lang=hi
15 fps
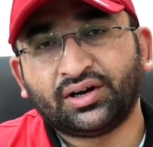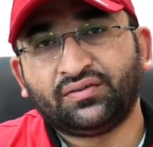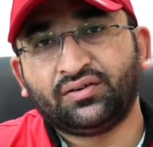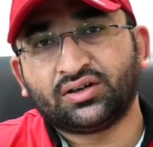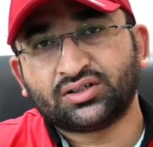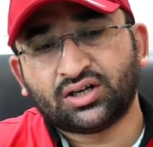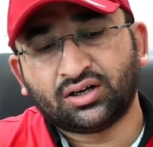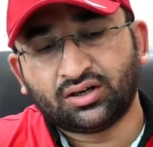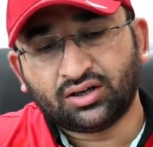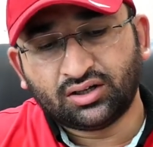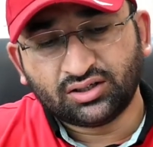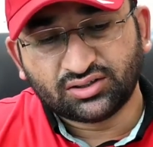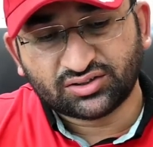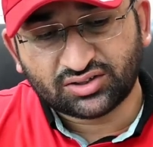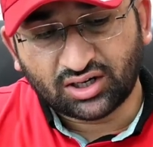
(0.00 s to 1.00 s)
ट्रैफिक चलना
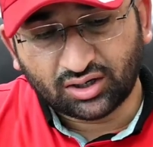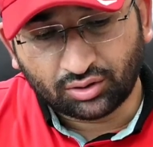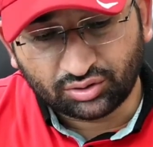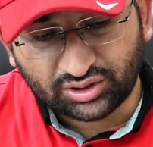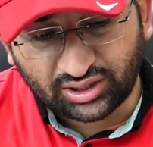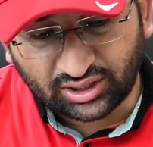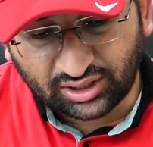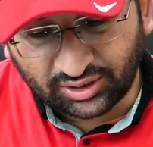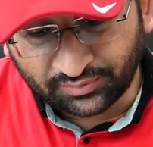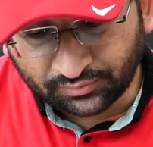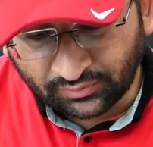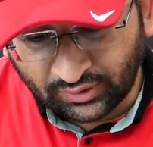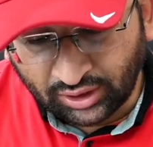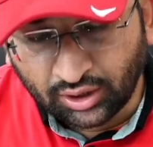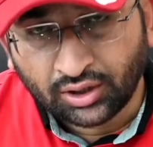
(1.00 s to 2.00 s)
स्टार्ट हो जाएगी
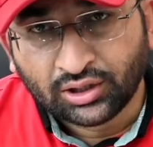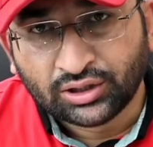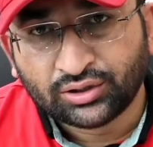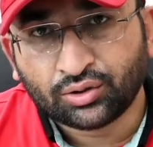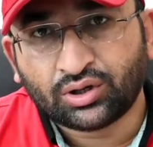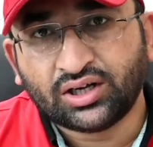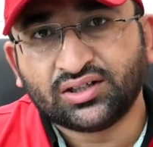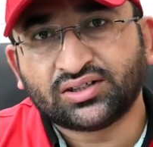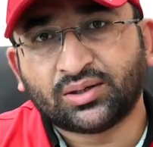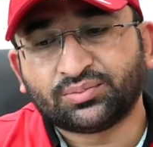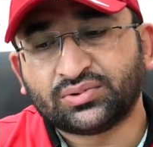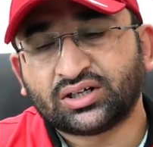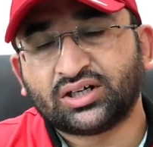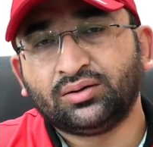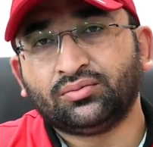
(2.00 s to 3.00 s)
सो गई
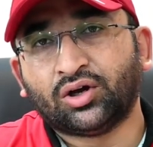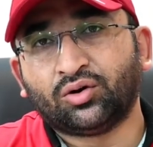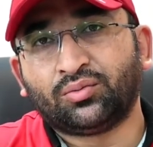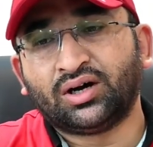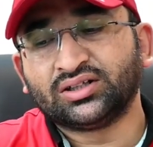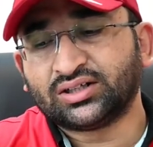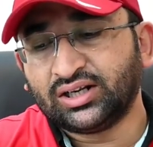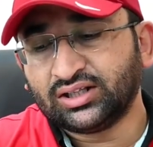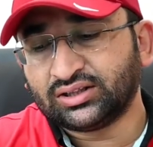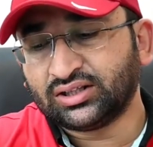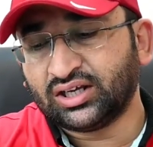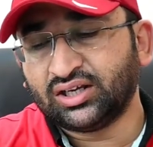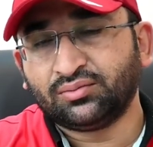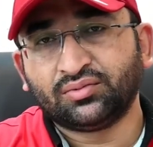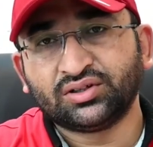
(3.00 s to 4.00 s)
अब तक की मालूम के लिए
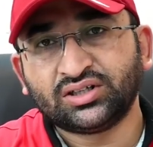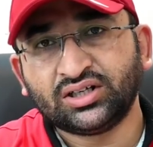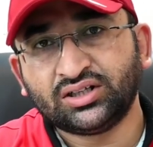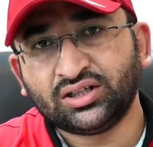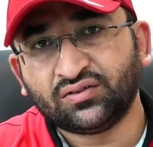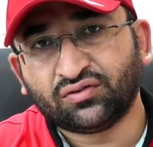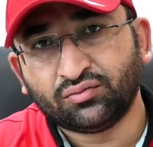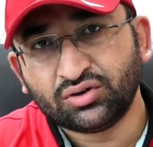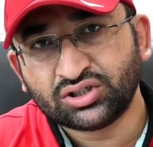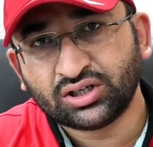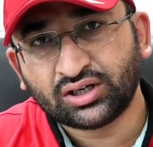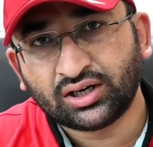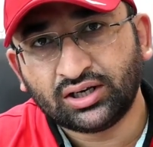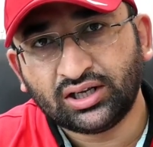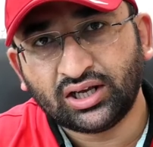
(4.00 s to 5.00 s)
इतना ही मज़ीद
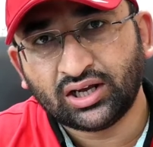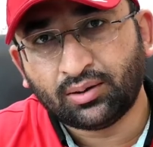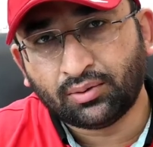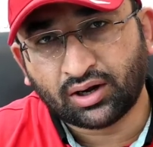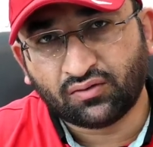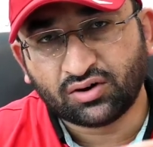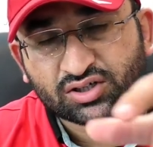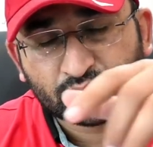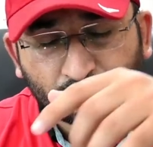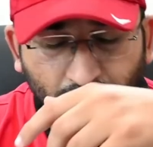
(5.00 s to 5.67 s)
इन्फॉर्मेशन के लिए हमारा व्हाट्सअप